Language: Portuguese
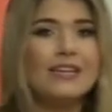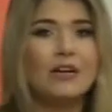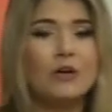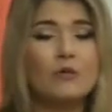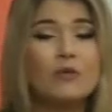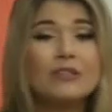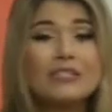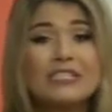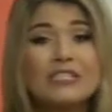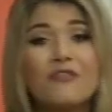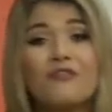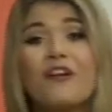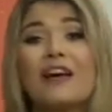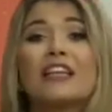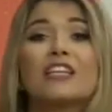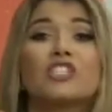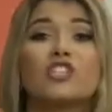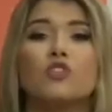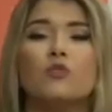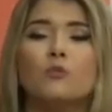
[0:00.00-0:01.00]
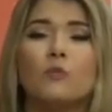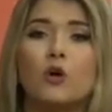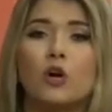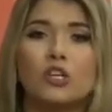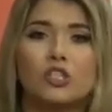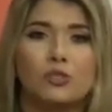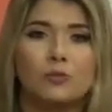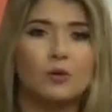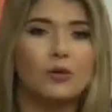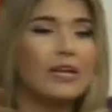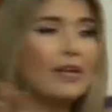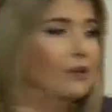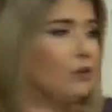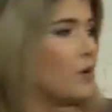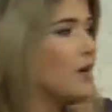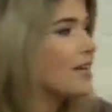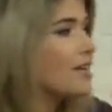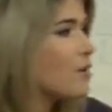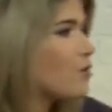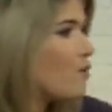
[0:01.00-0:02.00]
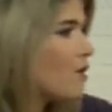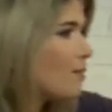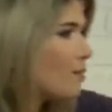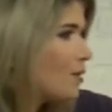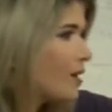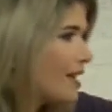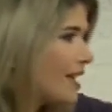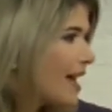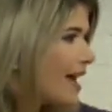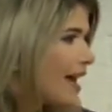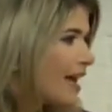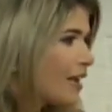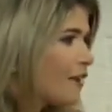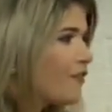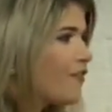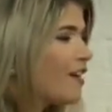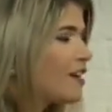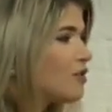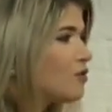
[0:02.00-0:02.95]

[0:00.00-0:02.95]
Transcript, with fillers: quando se fala de humor de mulher, eu tô aqui com uma mulher que faz